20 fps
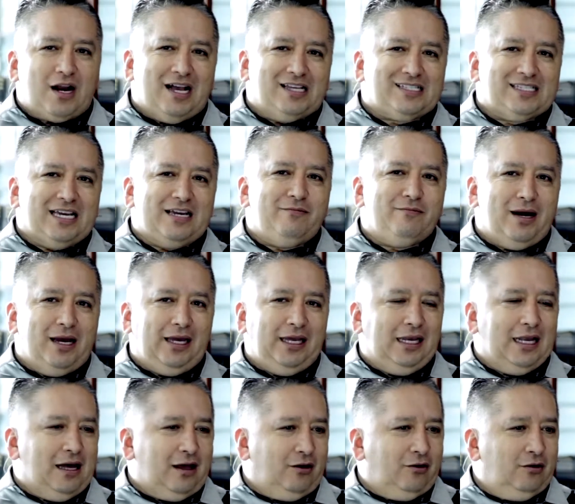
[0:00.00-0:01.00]
nunca se
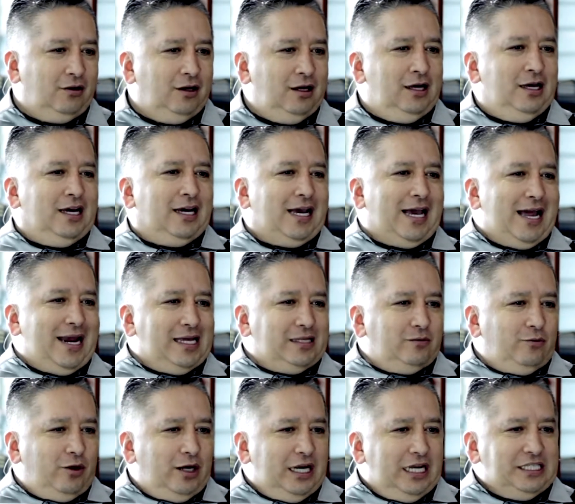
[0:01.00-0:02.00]
imaginaron
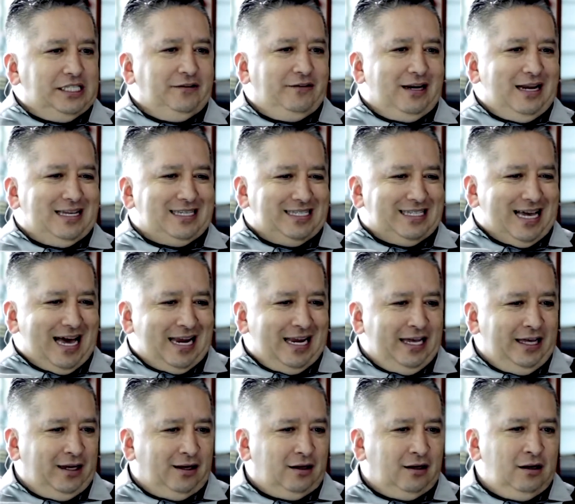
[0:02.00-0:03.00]
que las mujeres iban a
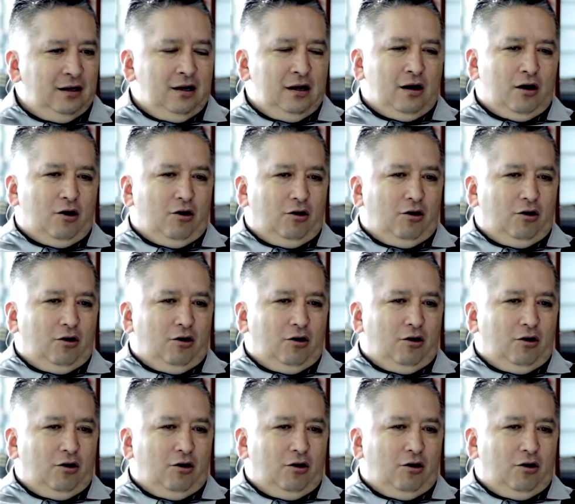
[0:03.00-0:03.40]
salir